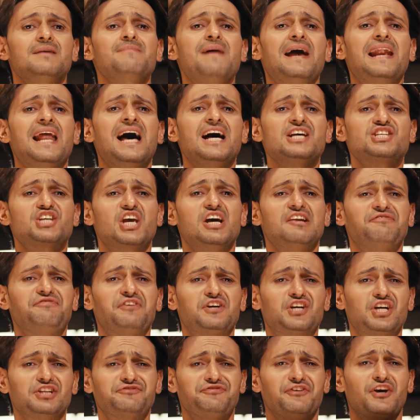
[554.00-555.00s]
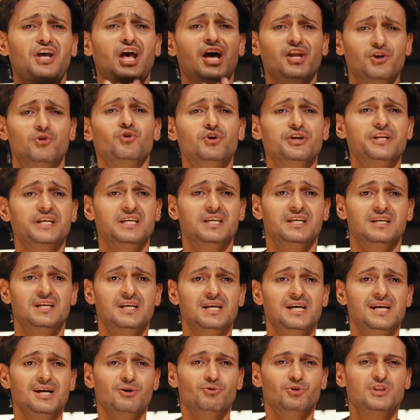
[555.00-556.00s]
دي ملهاش غير في الكتف القانوني
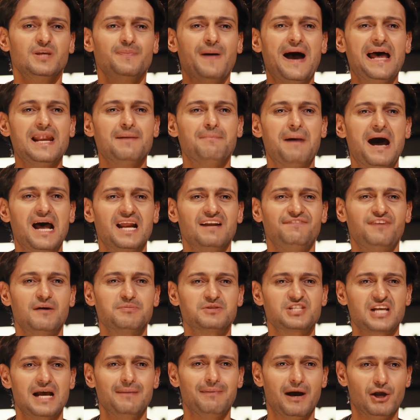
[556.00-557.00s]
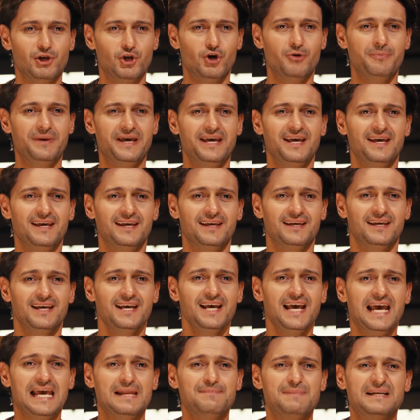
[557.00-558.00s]
ودي بقى لما اعرفها باصحابها اقول لهم ايه
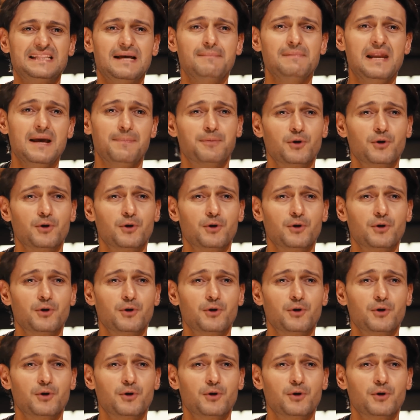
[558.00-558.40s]
المدام